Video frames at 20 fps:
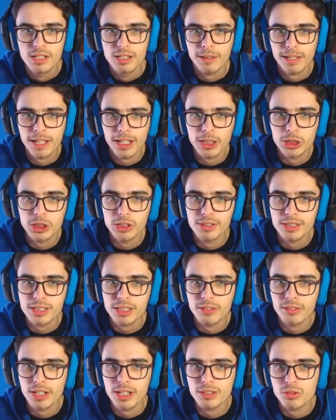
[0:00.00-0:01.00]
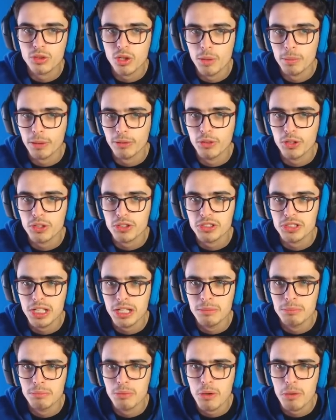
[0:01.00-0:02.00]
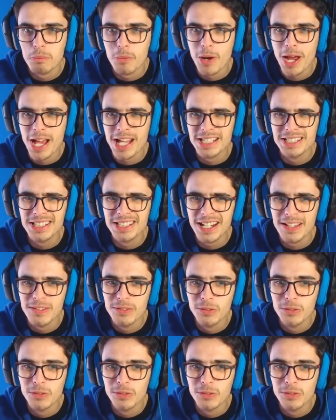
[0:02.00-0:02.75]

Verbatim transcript: perché ci devi scrivere sopra forse, può, può essere,